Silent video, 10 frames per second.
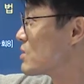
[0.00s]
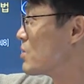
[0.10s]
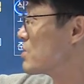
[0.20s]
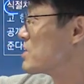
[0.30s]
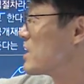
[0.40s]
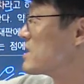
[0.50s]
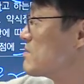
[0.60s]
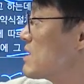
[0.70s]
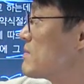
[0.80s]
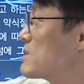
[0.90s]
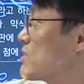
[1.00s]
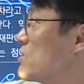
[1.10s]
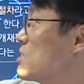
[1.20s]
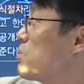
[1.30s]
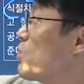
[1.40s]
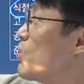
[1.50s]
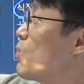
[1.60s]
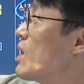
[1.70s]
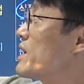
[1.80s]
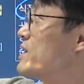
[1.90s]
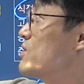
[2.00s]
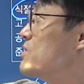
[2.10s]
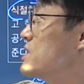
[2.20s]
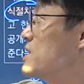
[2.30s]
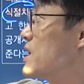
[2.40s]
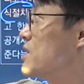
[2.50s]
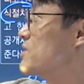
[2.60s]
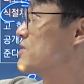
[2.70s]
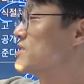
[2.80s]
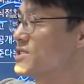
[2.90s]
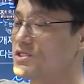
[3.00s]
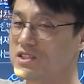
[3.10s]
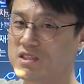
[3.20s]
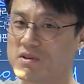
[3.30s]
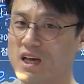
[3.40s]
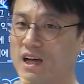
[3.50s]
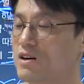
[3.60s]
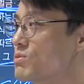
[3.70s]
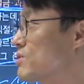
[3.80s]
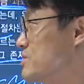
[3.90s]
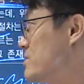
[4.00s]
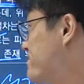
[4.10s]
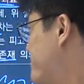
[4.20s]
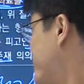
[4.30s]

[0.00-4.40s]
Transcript: 공정한 재판을 받을 권리 보호하기 위한 거지 양형권 그서 치면 아니라고 본 거죠.